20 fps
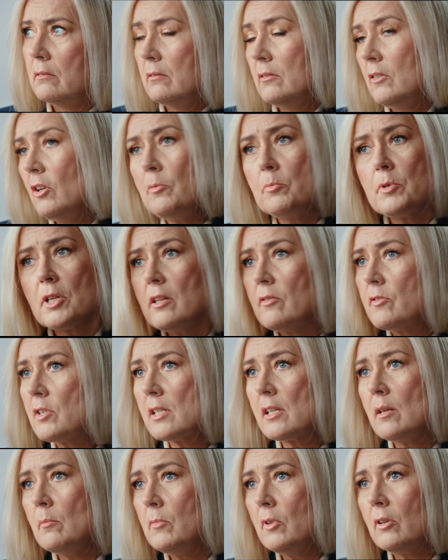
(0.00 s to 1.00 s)
No i przede
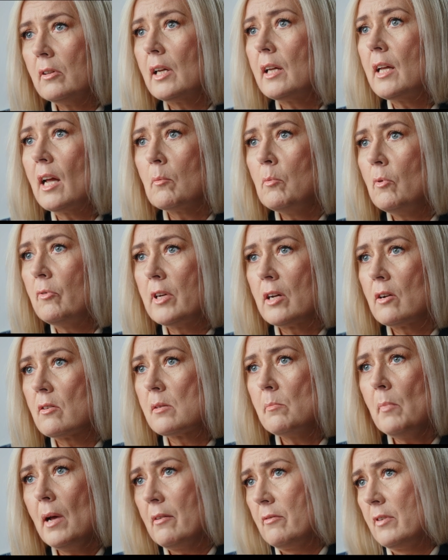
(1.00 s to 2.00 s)
wszystkim, no tak jak mówię,
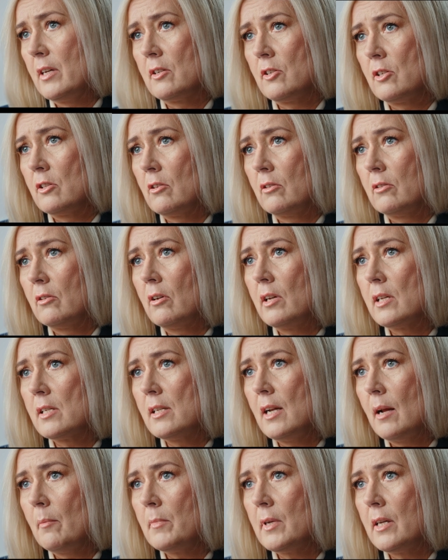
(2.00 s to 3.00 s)
rozmawiać. To, to
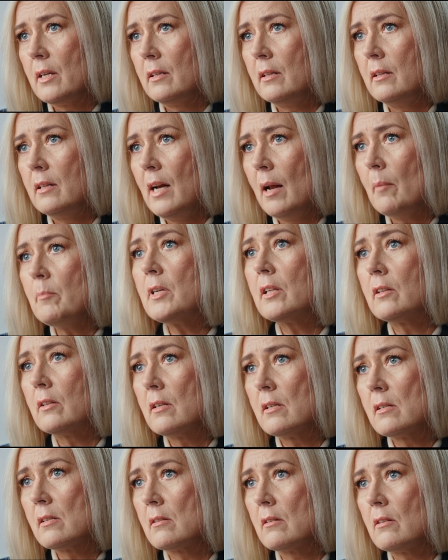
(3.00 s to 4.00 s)
jest dla mnie, dla mnie
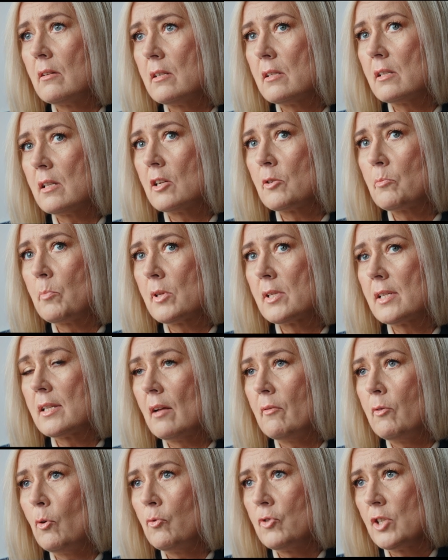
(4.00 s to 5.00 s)
to jest, to jest też
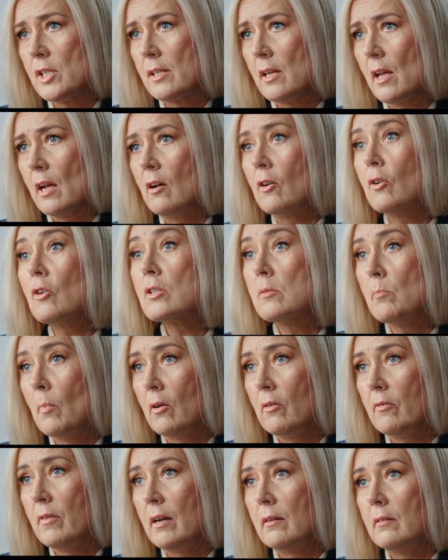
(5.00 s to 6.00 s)
podstawą wszystkiego,
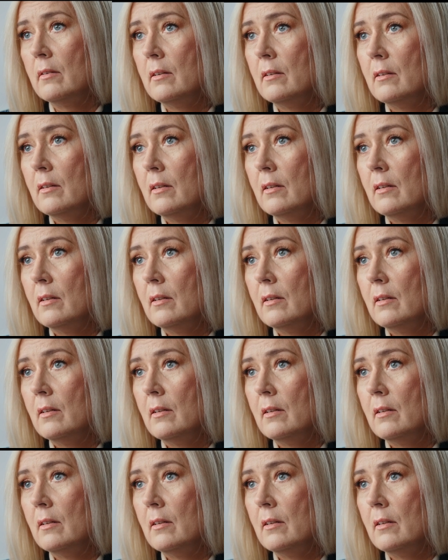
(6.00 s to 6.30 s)
rozmowa.